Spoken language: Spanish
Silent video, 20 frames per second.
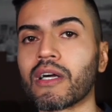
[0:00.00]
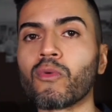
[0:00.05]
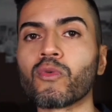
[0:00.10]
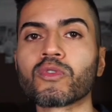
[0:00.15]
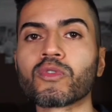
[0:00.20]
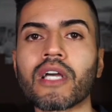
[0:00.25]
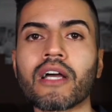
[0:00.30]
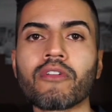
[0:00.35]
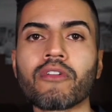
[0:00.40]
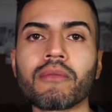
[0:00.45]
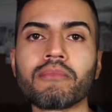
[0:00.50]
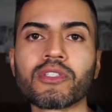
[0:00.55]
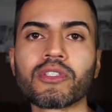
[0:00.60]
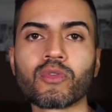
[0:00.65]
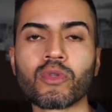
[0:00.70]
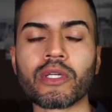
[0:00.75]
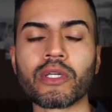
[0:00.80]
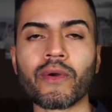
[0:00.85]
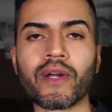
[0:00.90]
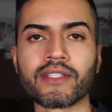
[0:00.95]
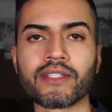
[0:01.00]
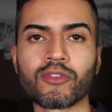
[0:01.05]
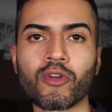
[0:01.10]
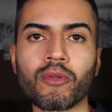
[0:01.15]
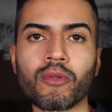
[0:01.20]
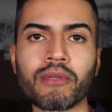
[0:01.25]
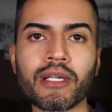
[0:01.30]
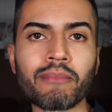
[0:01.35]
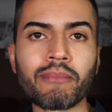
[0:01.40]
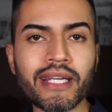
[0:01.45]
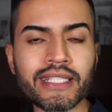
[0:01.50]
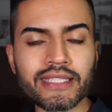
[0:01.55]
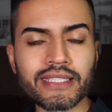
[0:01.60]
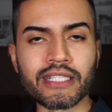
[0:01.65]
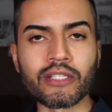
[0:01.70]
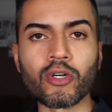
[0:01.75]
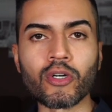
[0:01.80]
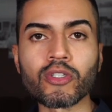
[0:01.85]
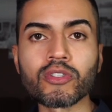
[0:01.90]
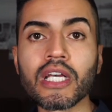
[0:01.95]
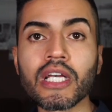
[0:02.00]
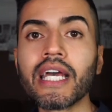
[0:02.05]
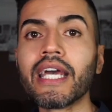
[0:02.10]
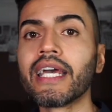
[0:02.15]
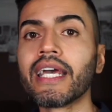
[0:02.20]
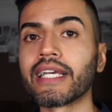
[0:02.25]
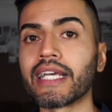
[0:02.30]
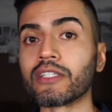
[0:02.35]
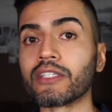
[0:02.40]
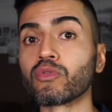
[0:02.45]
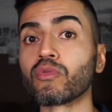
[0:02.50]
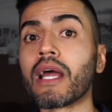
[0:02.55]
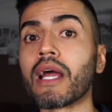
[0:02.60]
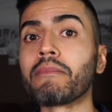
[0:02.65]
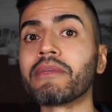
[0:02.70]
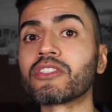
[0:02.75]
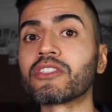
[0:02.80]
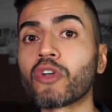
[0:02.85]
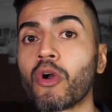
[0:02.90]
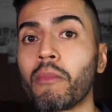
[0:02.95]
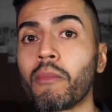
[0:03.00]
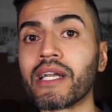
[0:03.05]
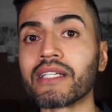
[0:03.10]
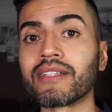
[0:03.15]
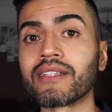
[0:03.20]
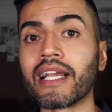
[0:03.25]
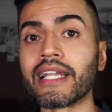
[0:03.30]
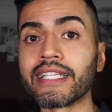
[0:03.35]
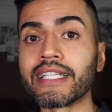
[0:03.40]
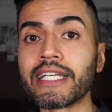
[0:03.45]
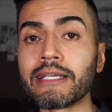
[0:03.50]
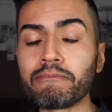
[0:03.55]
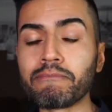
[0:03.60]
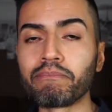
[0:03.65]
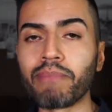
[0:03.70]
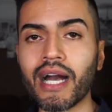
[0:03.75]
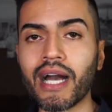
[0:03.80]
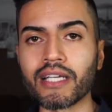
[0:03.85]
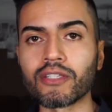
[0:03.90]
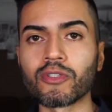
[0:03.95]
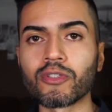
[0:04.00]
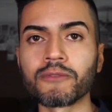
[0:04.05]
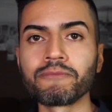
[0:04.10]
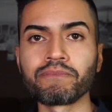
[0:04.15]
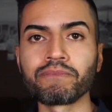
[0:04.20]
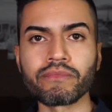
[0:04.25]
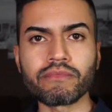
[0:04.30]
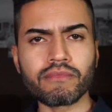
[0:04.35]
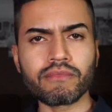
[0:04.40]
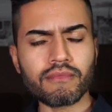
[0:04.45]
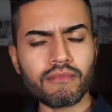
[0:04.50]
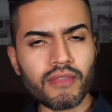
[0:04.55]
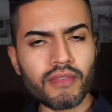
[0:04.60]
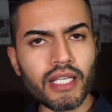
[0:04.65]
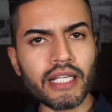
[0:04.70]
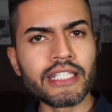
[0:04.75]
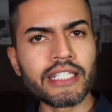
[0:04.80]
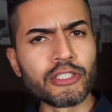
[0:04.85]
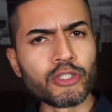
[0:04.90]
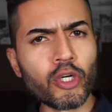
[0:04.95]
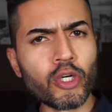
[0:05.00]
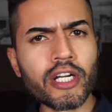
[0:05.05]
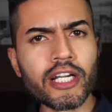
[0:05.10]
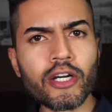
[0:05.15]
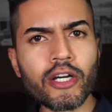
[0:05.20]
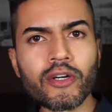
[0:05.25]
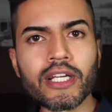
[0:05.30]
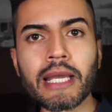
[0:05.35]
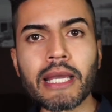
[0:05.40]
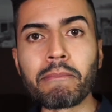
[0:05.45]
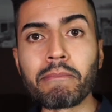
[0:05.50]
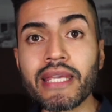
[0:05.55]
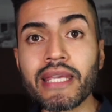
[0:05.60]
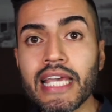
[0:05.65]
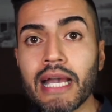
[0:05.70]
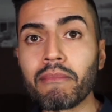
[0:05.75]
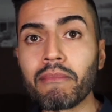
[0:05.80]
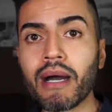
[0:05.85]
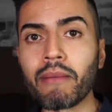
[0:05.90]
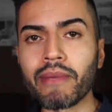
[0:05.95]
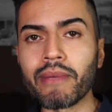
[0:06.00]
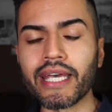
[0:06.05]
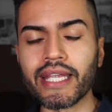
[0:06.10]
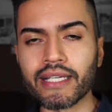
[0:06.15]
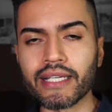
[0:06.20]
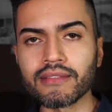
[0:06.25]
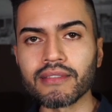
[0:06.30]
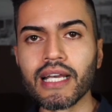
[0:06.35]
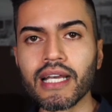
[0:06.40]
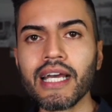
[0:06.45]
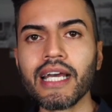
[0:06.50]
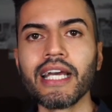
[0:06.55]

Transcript: buscando el Miss Universo 2022, que es una Miss comercial y de impacto. Y yo creo que Mia Mamedes,